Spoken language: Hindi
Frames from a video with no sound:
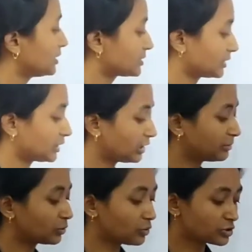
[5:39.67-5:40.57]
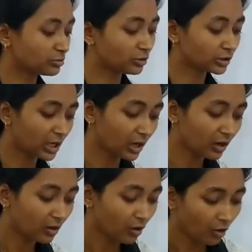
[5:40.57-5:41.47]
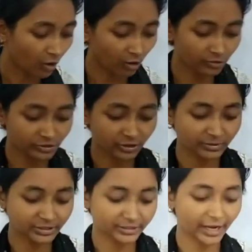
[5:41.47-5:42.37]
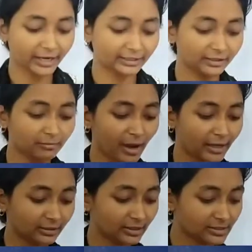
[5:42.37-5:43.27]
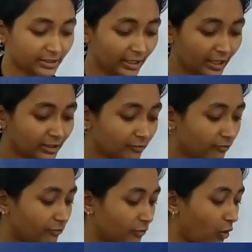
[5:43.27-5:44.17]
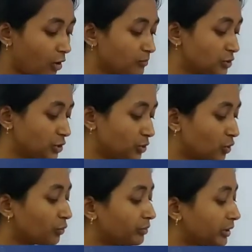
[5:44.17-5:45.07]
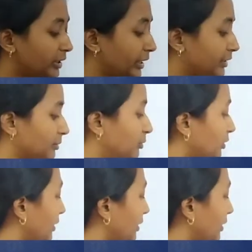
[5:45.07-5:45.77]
सत्रह नंबर क्वेश्चन बोल रहा ऑन सबस्ट्रैक्टिंग माइनस एट फ्रॉम जीरो वी गेट बोल